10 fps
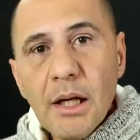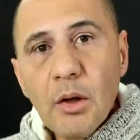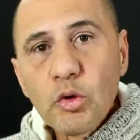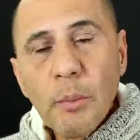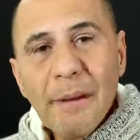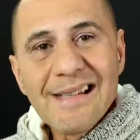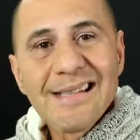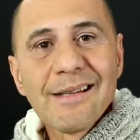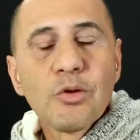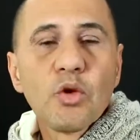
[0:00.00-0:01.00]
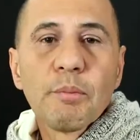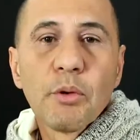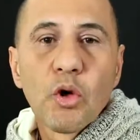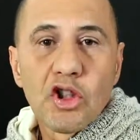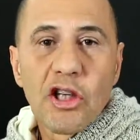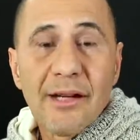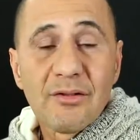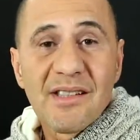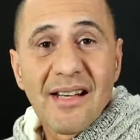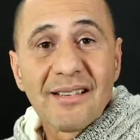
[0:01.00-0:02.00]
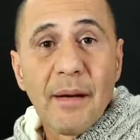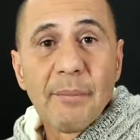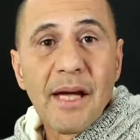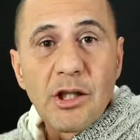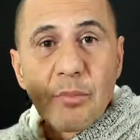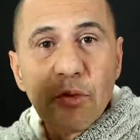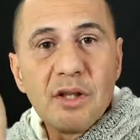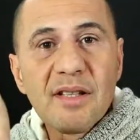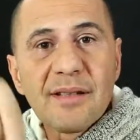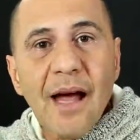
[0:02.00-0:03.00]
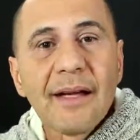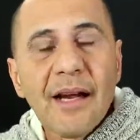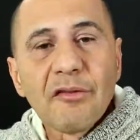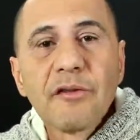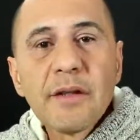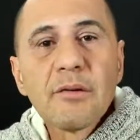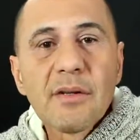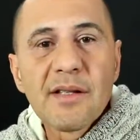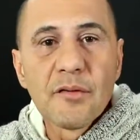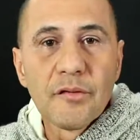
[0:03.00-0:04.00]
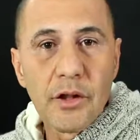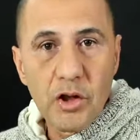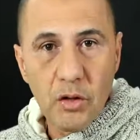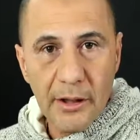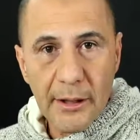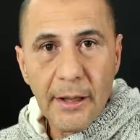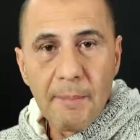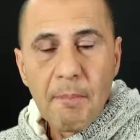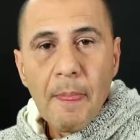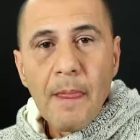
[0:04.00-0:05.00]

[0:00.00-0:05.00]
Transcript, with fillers: E eu tô pensando num projeto exatamente por estar gravando esse vídeo aqui aqui.